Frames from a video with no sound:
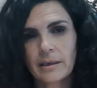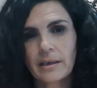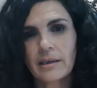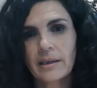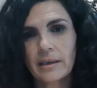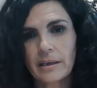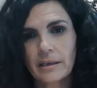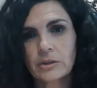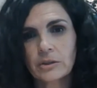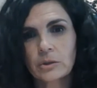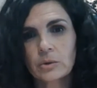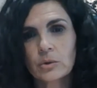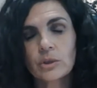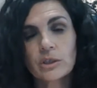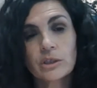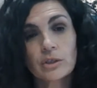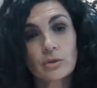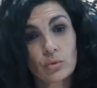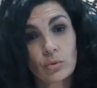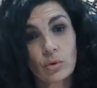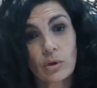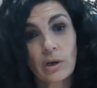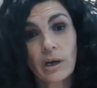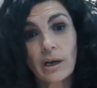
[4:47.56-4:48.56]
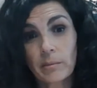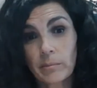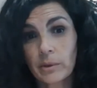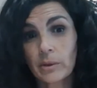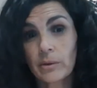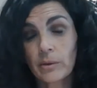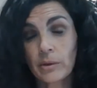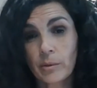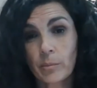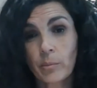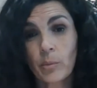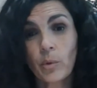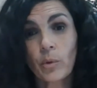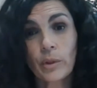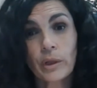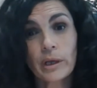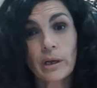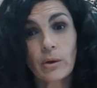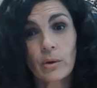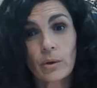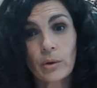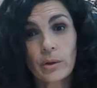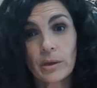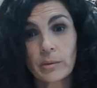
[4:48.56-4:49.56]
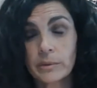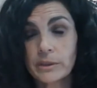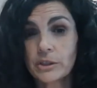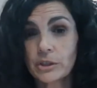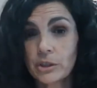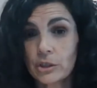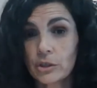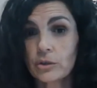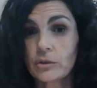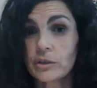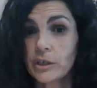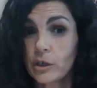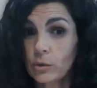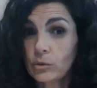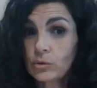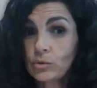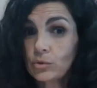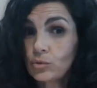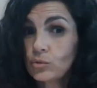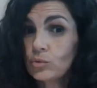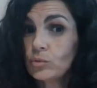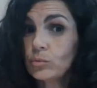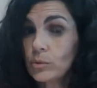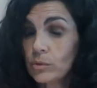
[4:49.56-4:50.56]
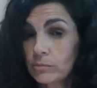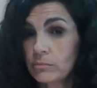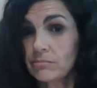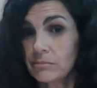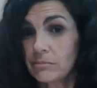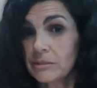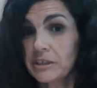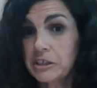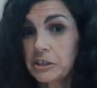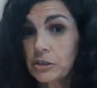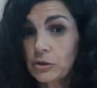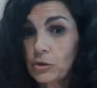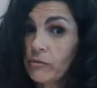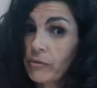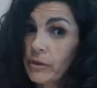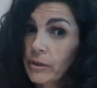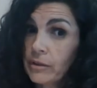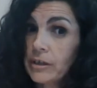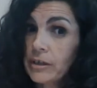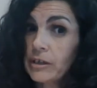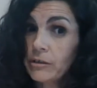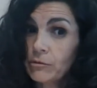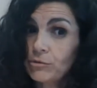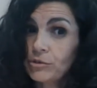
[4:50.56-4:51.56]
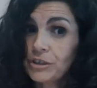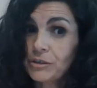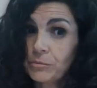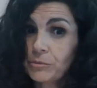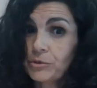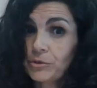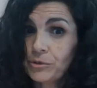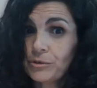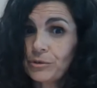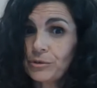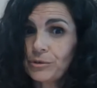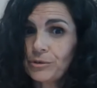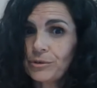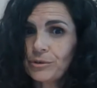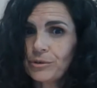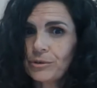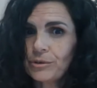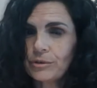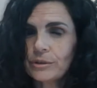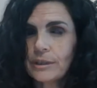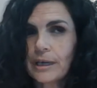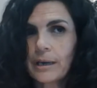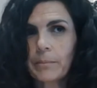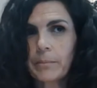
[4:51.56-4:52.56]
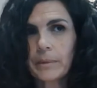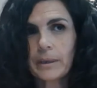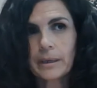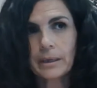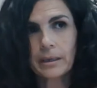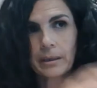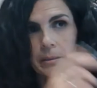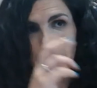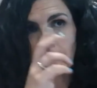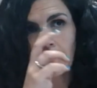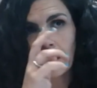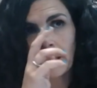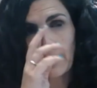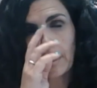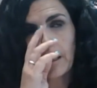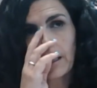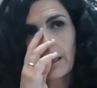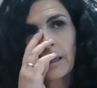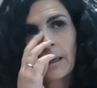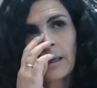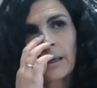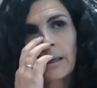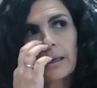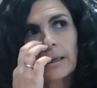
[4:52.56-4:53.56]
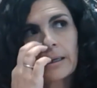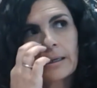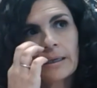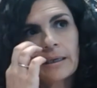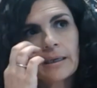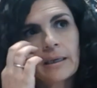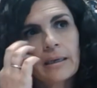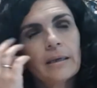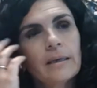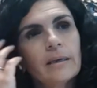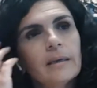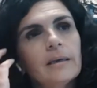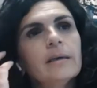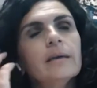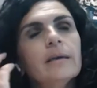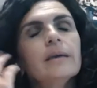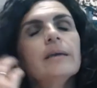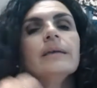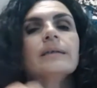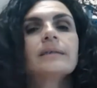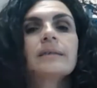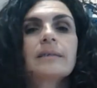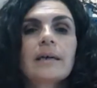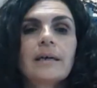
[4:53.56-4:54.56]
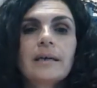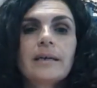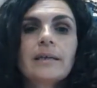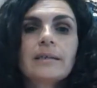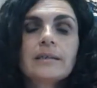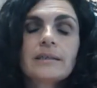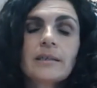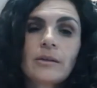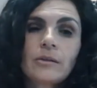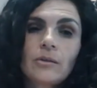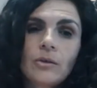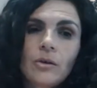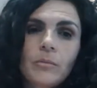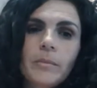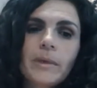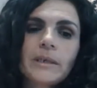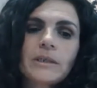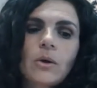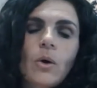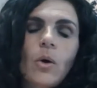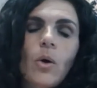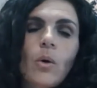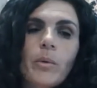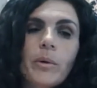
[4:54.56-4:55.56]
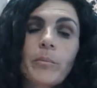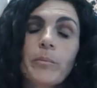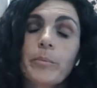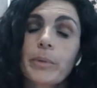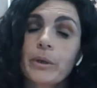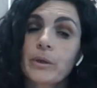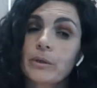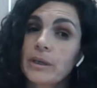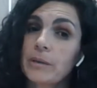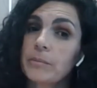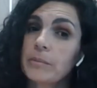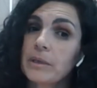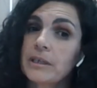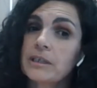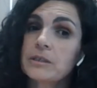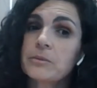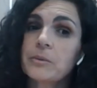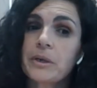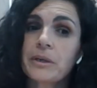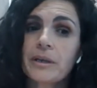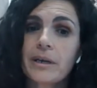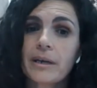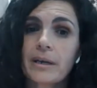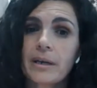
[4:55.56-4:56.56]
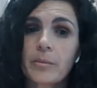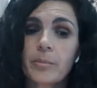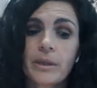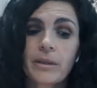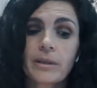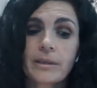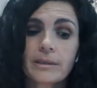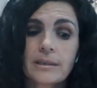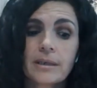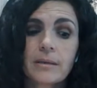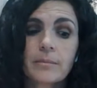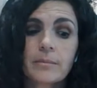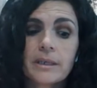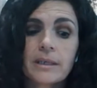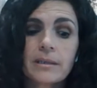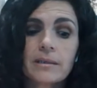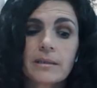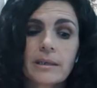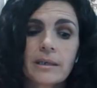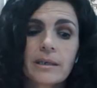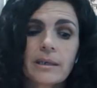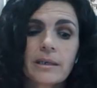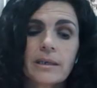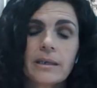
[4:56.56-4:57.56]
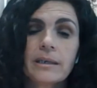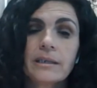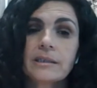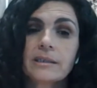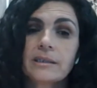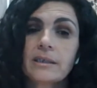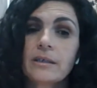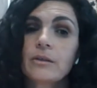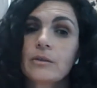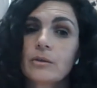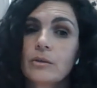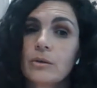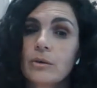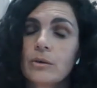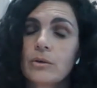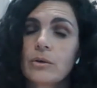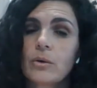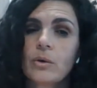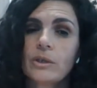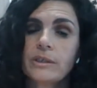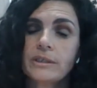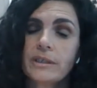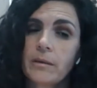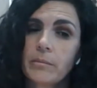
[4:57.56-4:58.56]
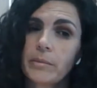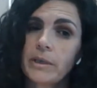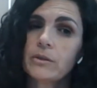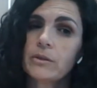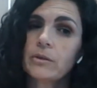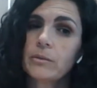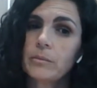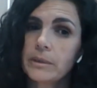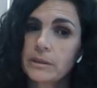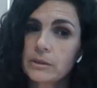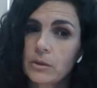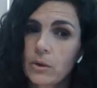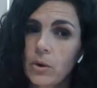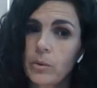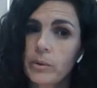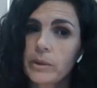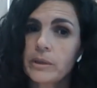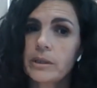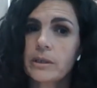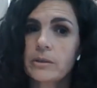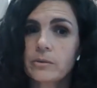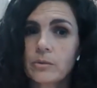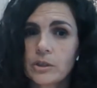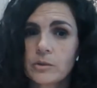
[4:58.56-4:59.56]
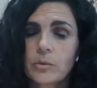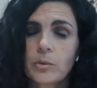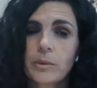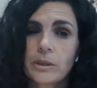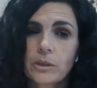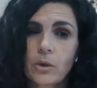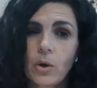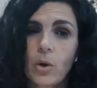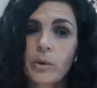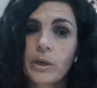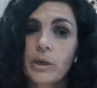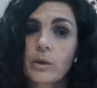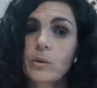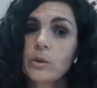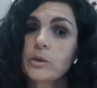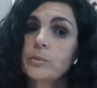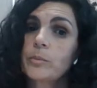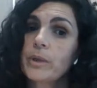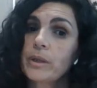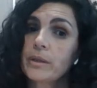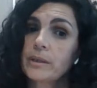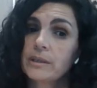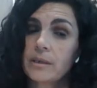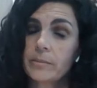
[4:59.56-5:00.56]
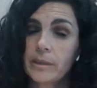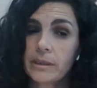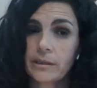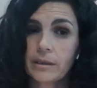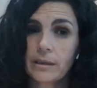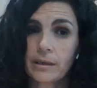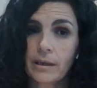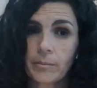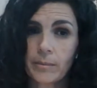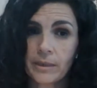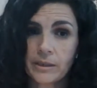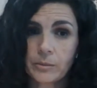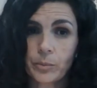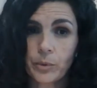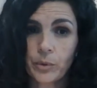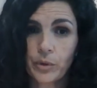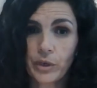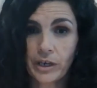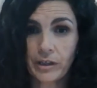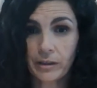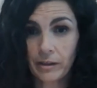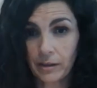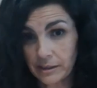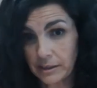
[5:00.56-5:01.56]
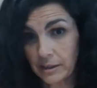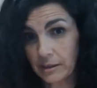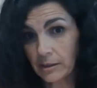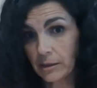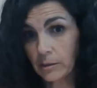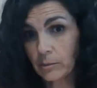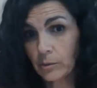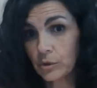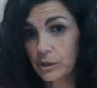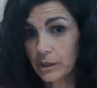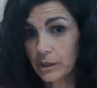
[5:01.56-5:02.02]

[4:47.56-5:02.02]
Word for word: Esto es un cambio de modelo de visión de consumo y esto afecta al turismo también. y, está en el sector más joven. Pero también es verdad que precisamente el sector o el segmento más joven del turismo más joven no es precisamente el que más poder adquisitivo